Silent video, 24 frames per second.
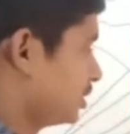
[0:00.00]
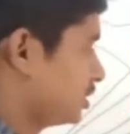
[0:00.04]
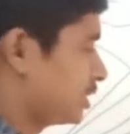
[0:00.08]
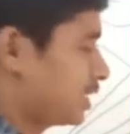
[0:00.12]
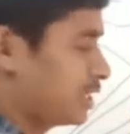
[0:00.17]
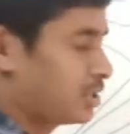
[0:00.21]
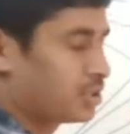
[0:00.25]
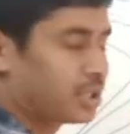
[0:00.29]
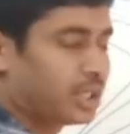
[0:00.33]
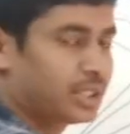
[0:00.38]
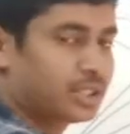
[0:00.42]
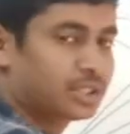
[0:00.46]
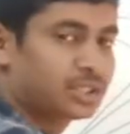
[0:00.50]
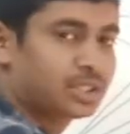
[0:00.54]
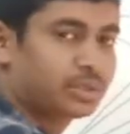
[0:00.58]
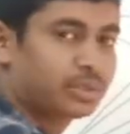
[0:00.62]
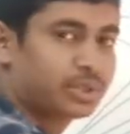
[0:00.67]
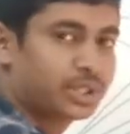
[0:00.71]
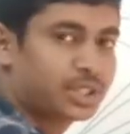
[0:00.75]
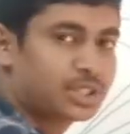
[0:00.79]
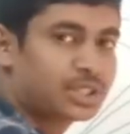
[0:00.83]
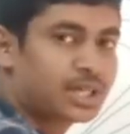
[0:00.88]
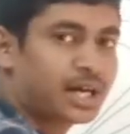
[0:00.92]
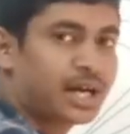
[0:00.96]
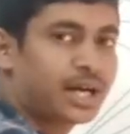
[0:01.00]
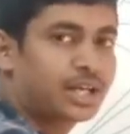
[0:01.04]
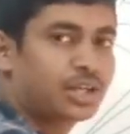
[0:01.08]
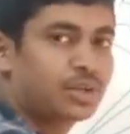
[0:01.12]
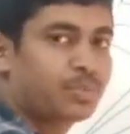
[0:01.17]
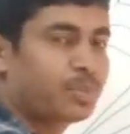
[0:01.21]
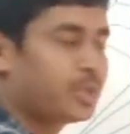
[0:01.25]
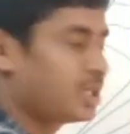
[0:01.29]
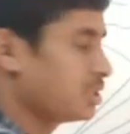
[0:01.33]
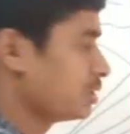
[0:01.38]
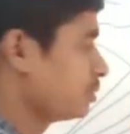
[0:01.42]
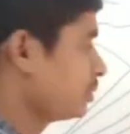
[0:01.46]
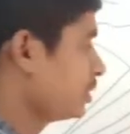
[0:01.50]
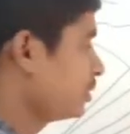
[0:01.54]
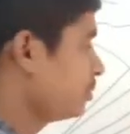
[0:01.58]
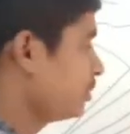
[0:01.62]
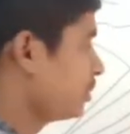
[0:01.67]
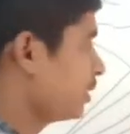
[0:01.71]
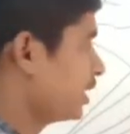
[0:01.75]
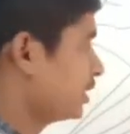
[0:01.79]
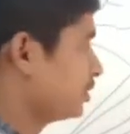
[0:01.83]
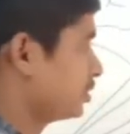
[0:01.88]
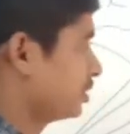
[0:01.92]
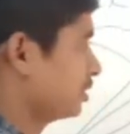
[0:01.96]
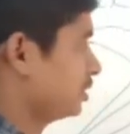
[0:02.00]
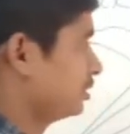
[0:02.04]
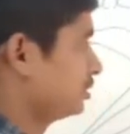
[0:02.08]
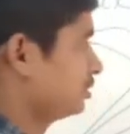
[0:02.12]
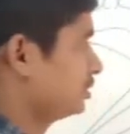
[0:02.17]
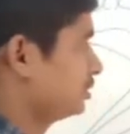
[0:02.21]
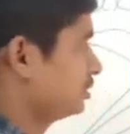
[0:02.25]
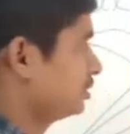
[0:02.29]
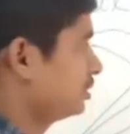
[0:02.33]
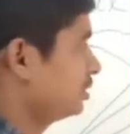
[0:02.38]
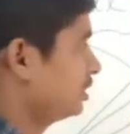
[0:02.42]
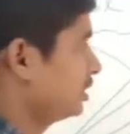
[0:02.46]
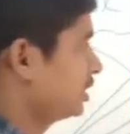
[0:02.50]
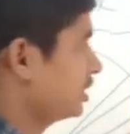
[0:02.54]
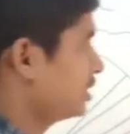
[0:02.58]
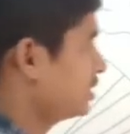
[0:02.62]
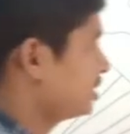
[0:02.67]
সাইটোকাইনেসিস মানে সাইটোপ্লাজমের বিভাজন ঠিক